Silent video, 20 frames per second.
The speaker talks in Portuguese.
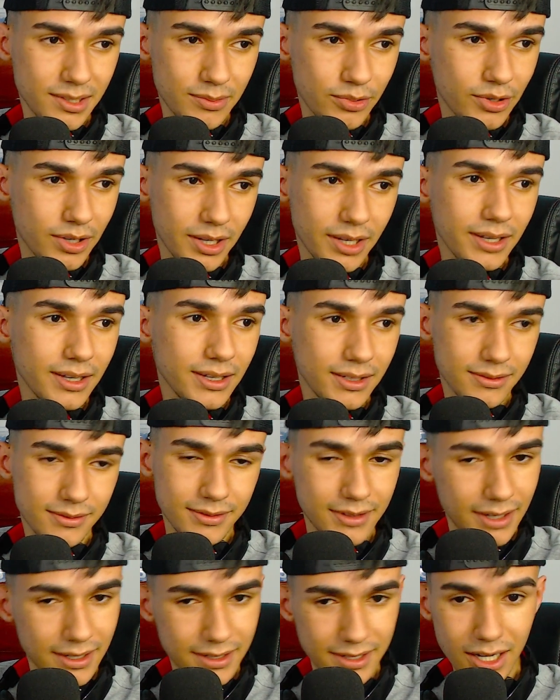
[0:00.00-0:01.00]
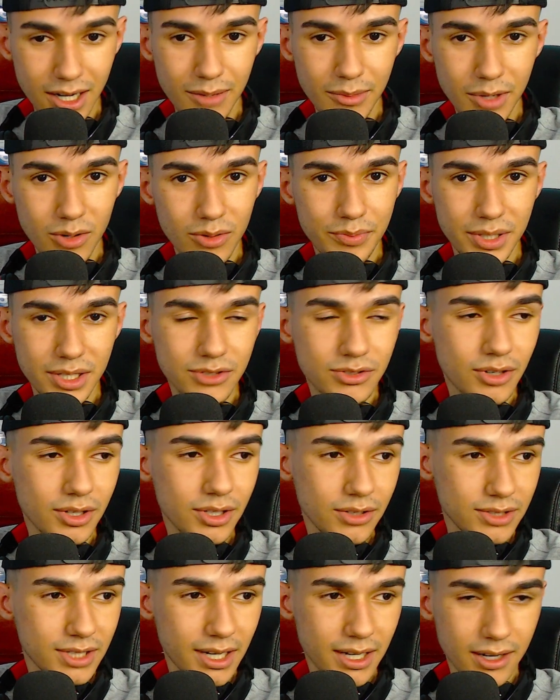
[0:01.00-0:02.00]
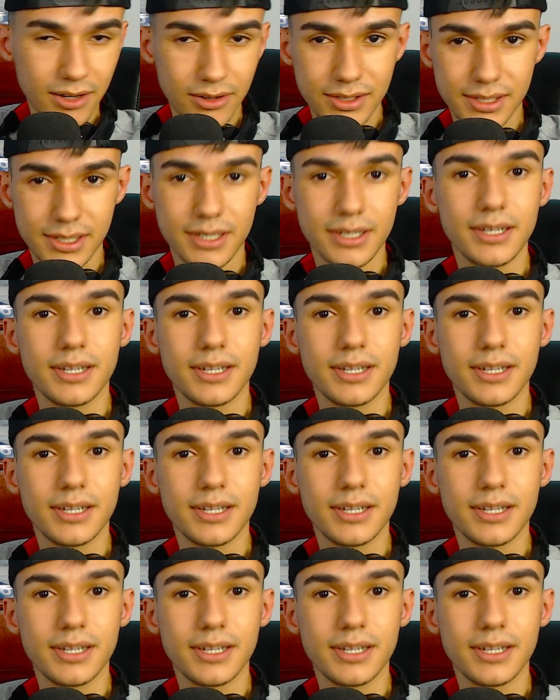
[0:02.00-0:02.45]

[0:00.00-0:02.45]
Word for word: porque até acabar One Piece só Deus na causa.